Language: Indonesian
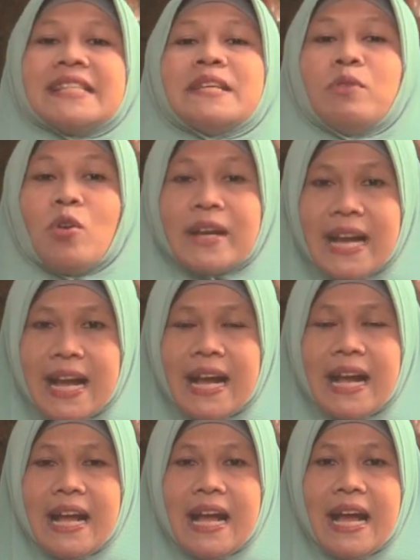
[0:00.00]

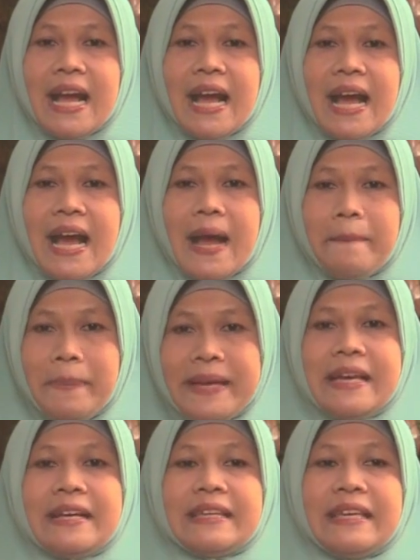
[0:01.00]
Semoga apa
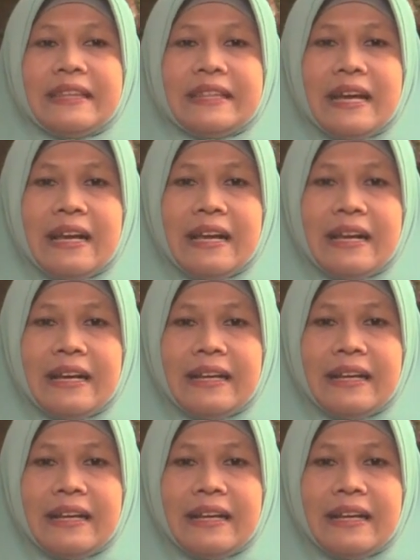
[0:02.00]
yang kita